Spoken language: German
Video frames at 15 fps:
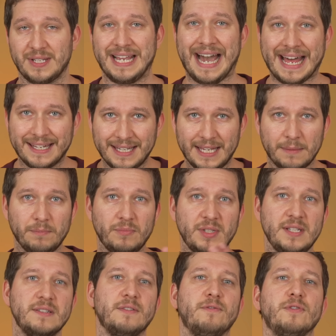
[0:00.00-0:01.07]
kann eben
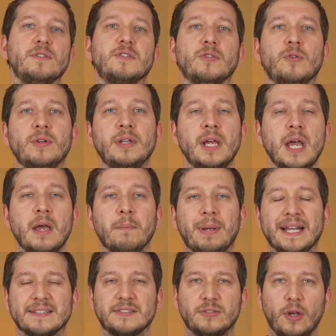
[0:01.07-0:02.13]
diese Funktion
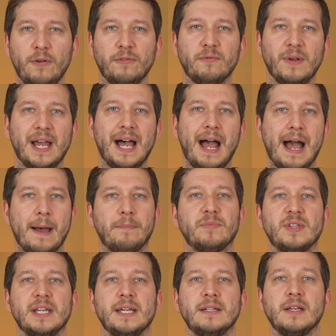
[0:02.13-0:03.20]
per
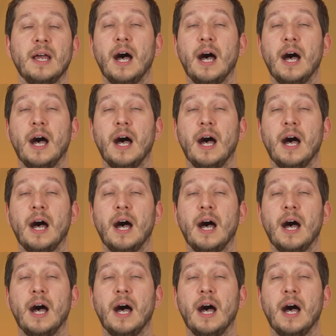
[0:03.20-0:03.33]
Software-Update